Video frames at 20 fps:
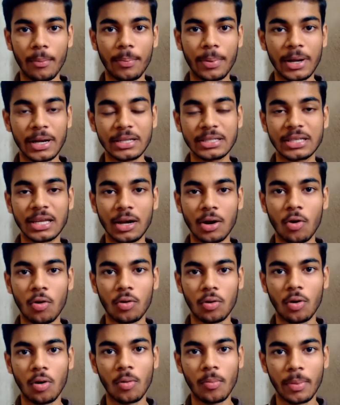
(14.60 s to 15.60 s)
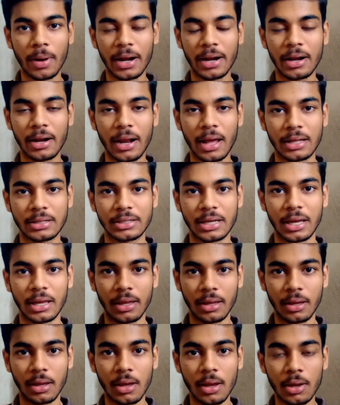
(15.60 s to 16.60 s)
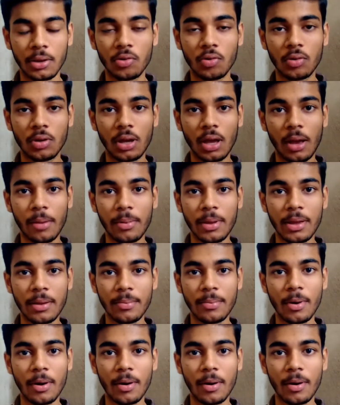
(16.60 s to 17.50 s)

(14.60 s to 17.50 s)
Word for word: फिर से लॉकडाउन बढ़ना चाहिए क्योंकि अभी